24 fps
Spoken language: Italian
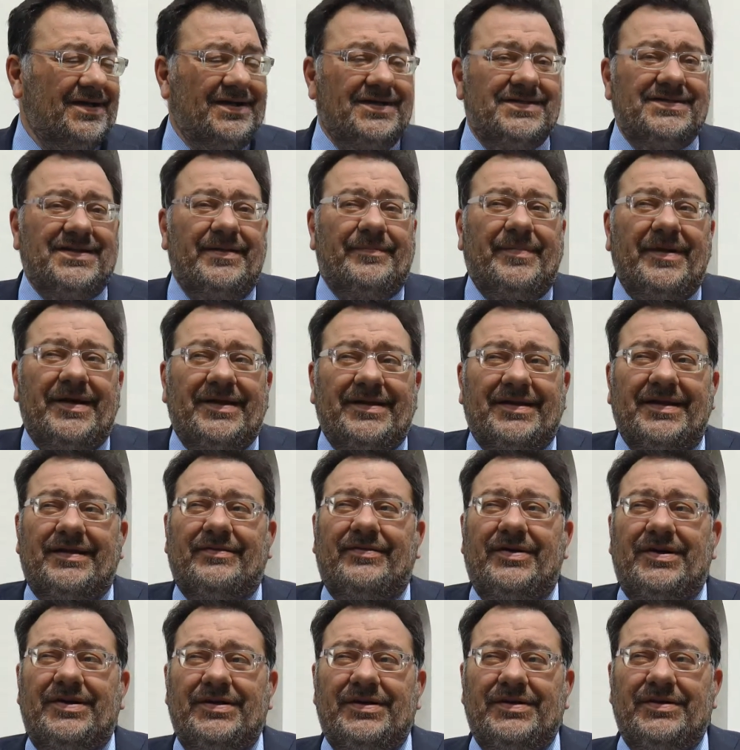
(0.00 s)
sapete,
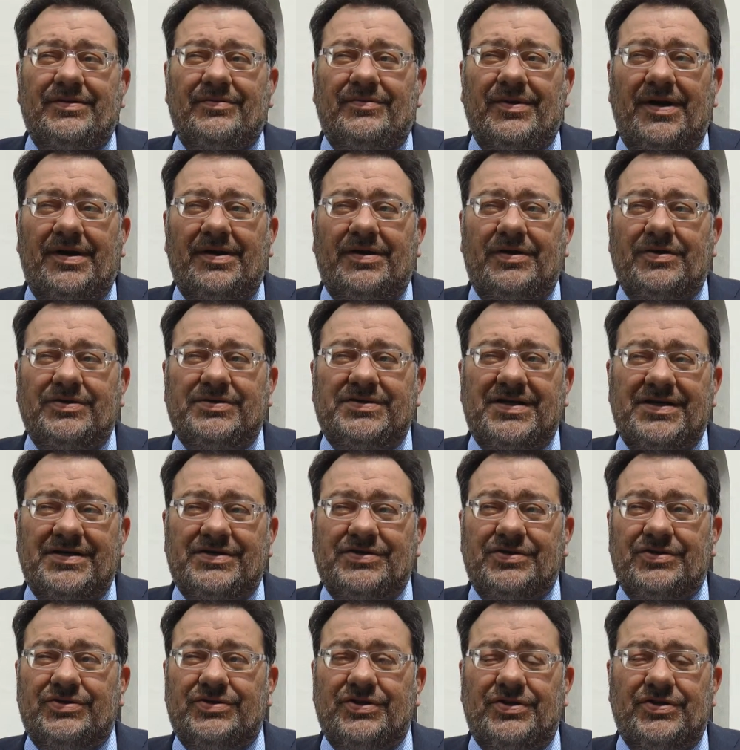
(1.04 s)
in quello
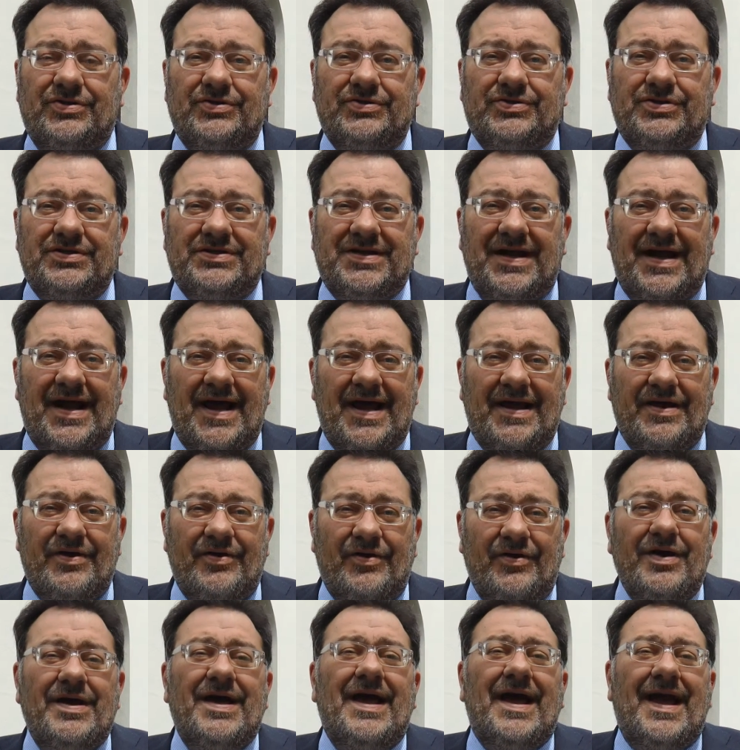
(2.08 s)
stesso terzo giorno ci saranno